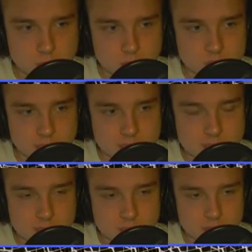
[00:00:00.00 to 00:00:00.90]
Und
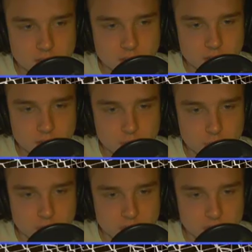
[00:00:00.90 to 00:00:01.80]
jetzt
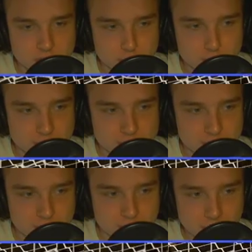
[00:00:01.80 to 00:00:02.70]
wird es wieder
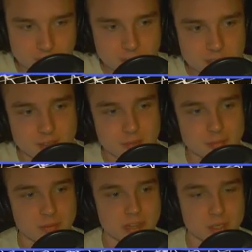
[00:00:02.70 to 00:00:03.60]
spannend, denn
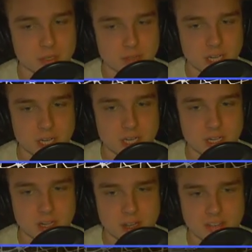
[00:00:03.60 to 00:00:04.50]
mal wieder wird die Frage
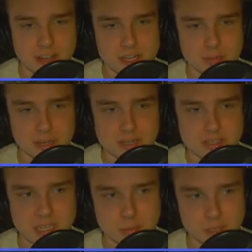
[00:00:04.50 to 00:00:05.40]
geklärt, wer die Nummer 1
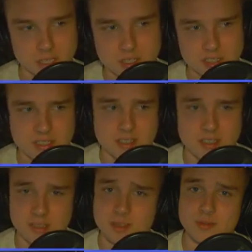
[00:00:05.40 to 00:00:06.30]
in Hamburg ist. Und das
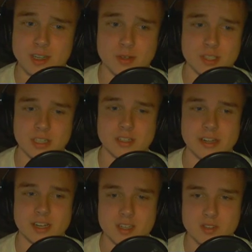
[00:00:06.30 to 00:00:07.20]
ist, das wissen wir natürlich alle,
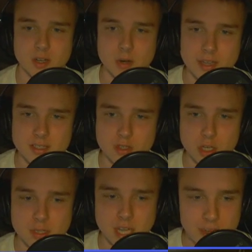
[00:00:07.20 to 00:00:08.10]
der HSV. Letztes
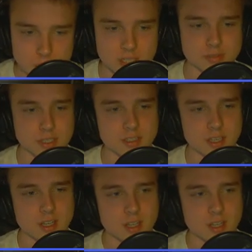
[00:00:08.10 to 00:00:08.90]
Derby 3-0 gewonnen.